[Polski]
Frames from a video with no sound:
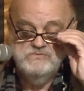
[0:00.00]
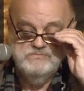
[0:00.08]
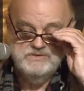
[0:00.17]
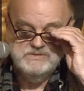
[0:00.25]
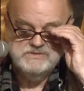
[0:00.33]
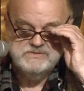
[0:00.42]

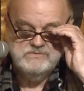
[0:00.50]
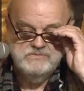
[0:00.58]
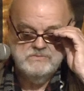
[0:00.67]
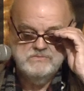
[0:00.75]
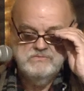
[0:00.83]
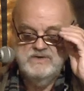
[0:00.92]
ubrać żony
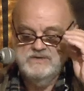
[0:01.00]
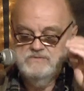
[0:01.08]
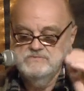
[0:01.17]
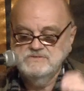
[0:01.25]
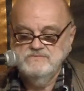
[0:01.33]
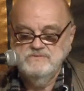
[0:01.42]
okulary,
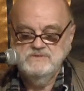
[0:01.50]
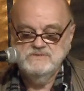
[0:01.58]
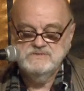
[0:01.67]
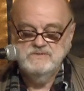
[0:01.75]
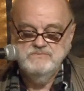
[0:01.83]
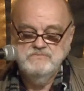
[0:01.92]
bo swoich
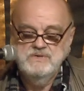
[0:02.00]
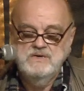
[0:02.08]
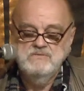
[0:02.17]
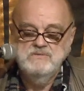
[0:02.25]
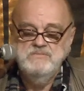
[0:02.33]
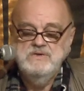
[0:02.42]

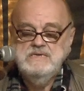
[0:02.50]
zapomniałem.